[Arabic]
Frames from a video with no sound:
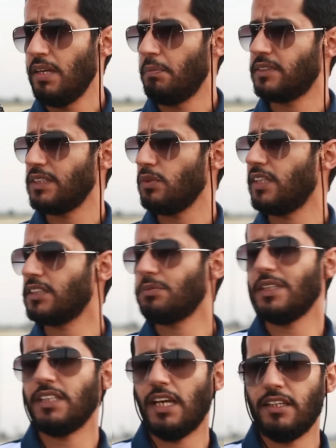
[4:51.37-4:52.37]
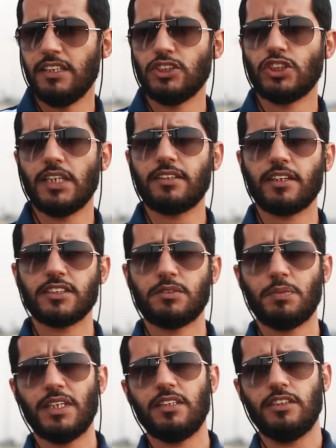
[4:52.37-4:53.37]
بتسوي تجميد يعني شتر
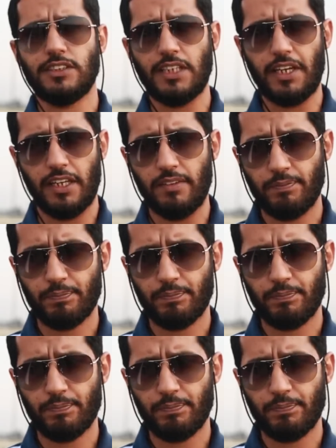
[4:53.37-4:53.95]
سبيد سريع